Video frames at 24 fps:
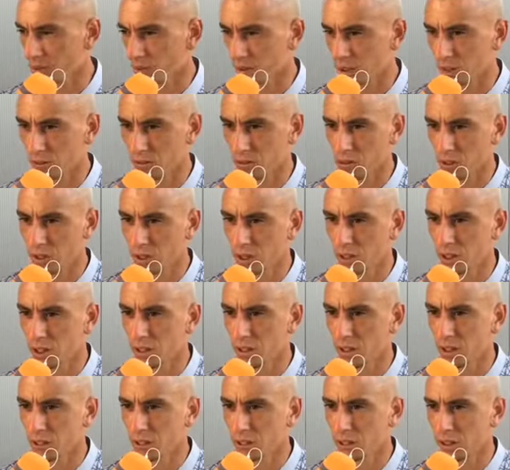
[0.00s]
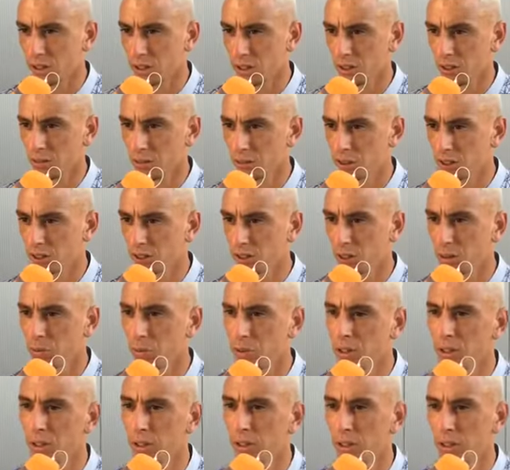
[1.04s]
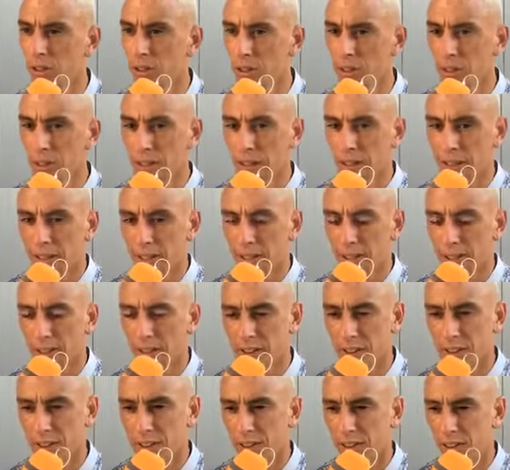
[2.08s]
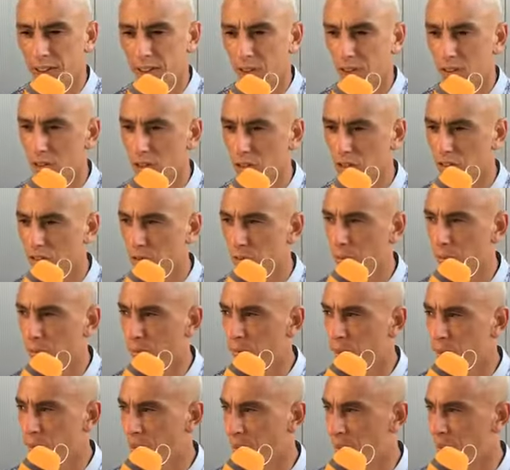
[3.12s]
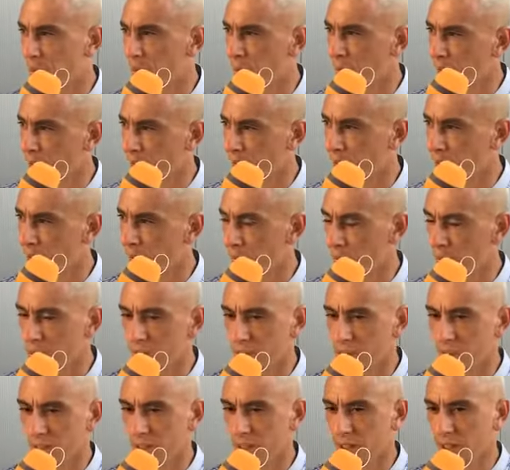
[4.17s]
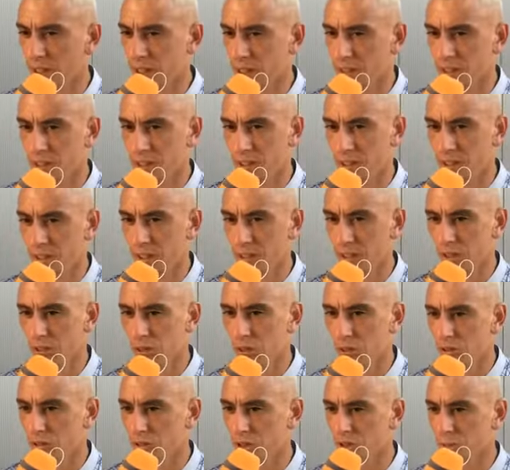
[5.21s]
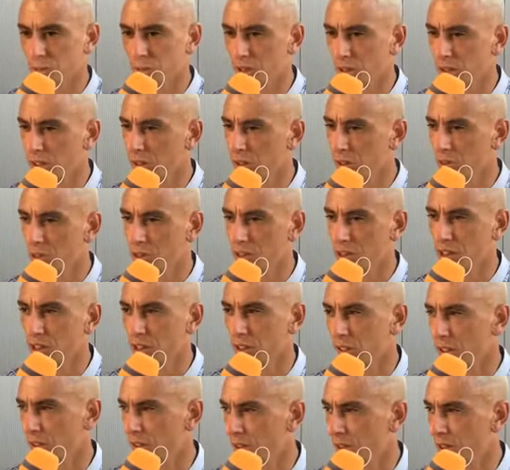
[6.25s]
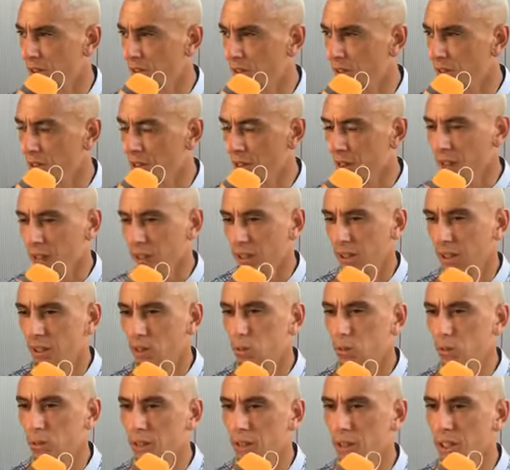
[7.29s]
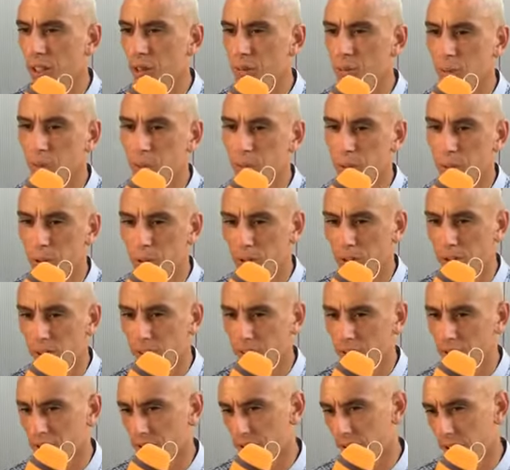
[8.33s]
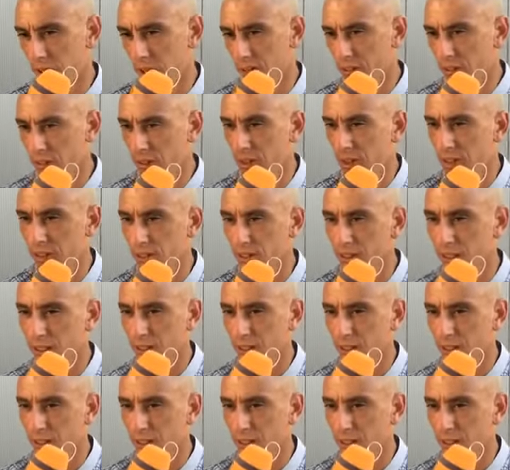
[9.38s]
quest'anno sarà, sarà, difficile, però eh, noi ci prepariamo per, per andare questo campionato a vincere in tutti i campi. Poi